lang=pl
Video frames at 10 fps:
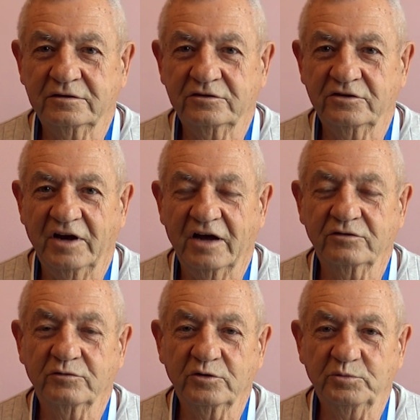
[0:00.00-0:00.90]
Czy ja
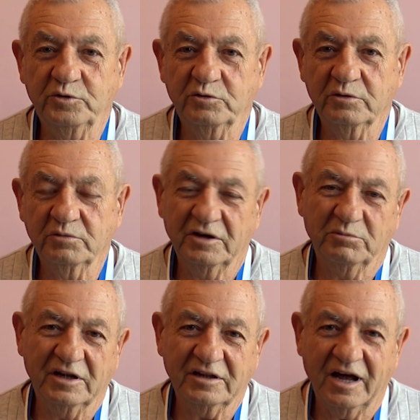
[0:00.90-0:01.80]
zwątpiłem?
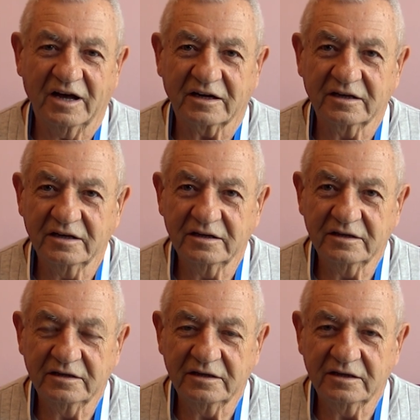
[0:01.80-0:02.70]
Chyba tak.
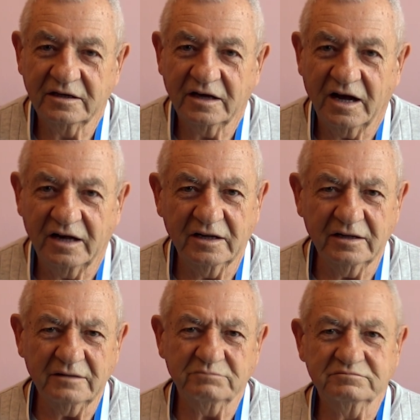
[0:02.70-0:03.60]
Ale
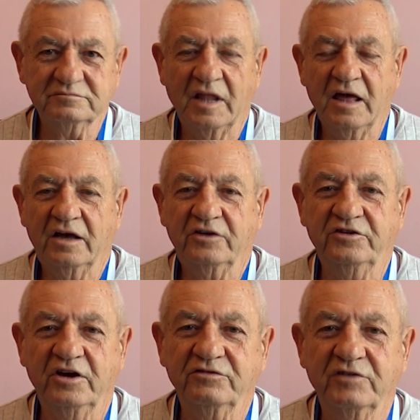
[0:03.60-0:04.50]

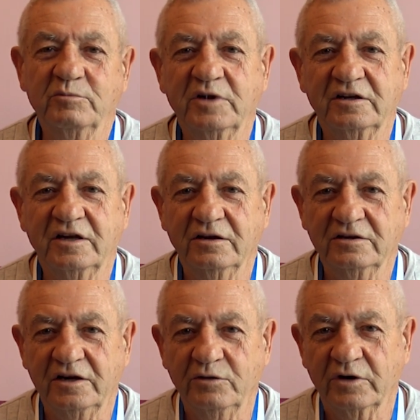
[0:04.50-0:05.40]
gdzieś we mnie tli,
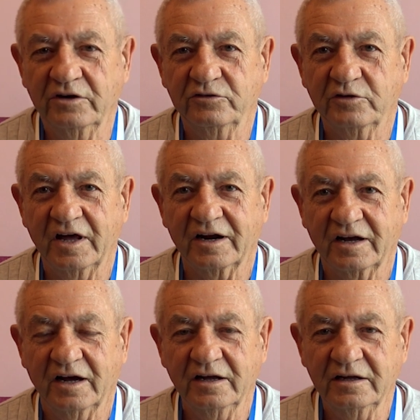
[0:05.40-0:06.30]
tliła
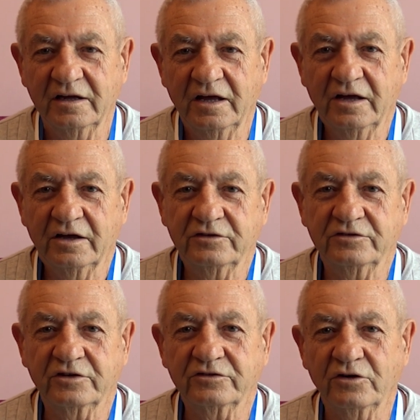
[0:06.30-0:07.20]
iskierka,
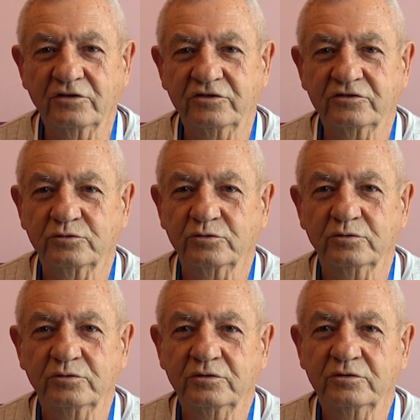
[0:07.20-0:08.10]
że coś
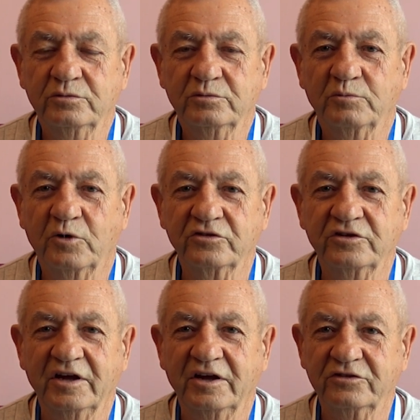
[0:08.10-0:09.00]
tu
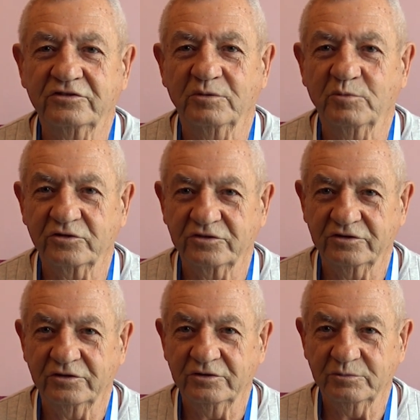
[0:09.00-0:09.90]
można jeszcze
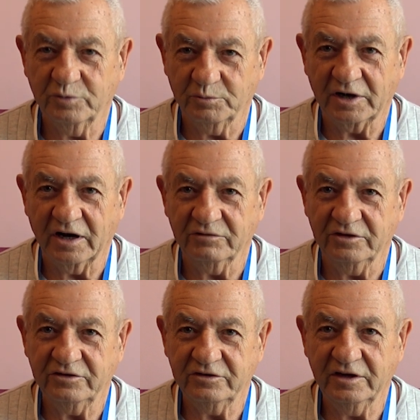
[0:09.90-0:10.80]
może
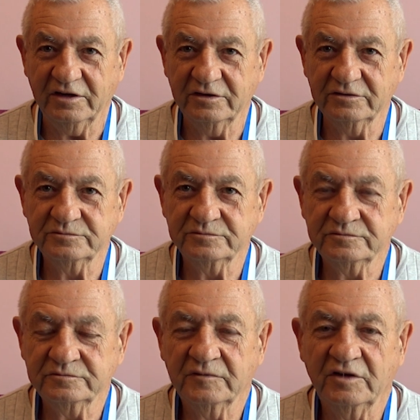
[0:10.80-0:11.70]
poprawić. Nie?
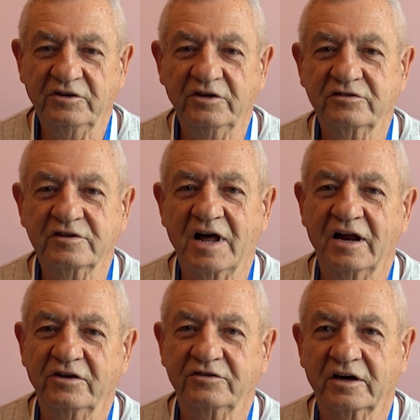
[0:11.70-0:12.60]
Gdzieś
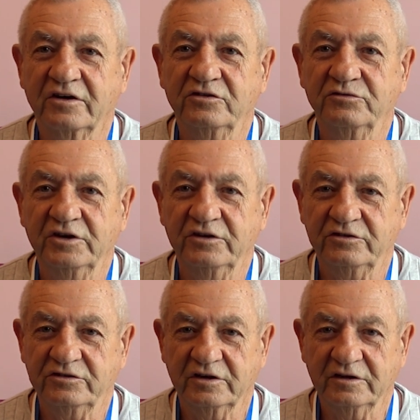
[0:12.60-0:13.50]
znaleźć jakieś
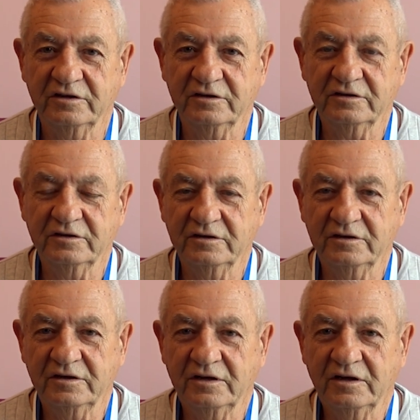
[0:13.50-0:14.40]
wyjście.
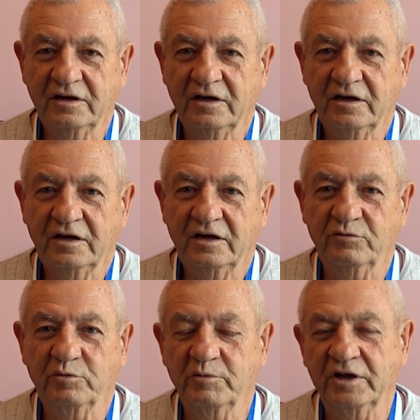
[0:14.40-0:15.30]
I w
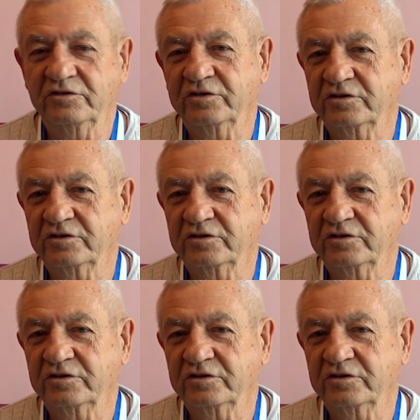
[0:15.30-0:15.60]
momencie,